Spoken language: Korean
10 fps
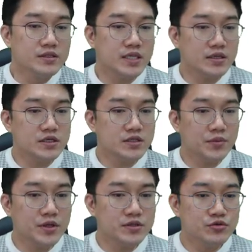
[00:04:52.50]
자
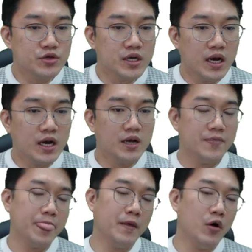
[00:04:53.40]
그렇다면은
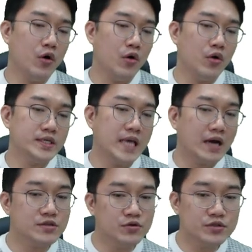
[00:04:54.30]
우리가 어, 이
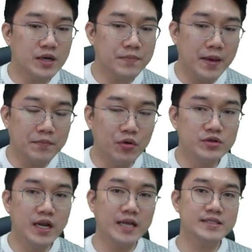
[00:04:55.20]
악성 코드가
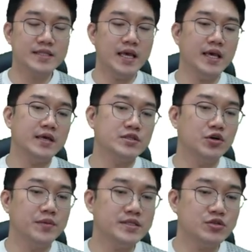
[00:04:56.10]
배포를 할 때
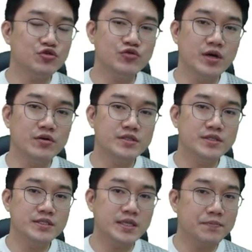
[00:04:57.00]
처음에 이제 중요한
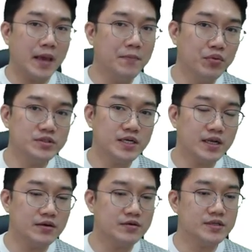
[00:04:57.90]
것은 이제
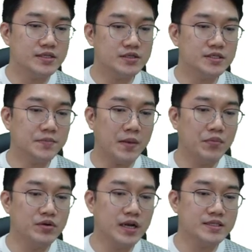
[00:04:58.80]
배포잖아요 그래서 이
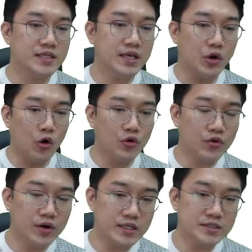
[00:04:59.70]
배포를 할 때
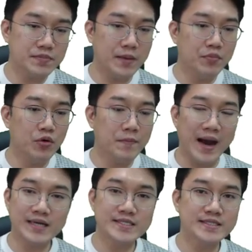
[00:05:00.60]
여러 가지 배포
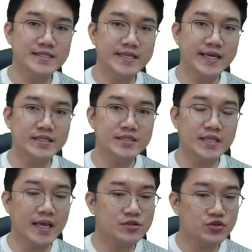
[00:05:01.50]
방식들이
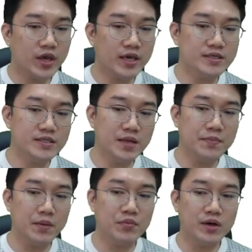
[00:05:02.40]
있는데 최근에
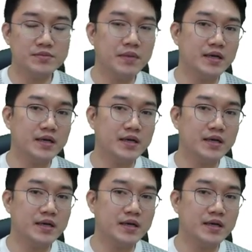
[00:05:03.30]
배포하는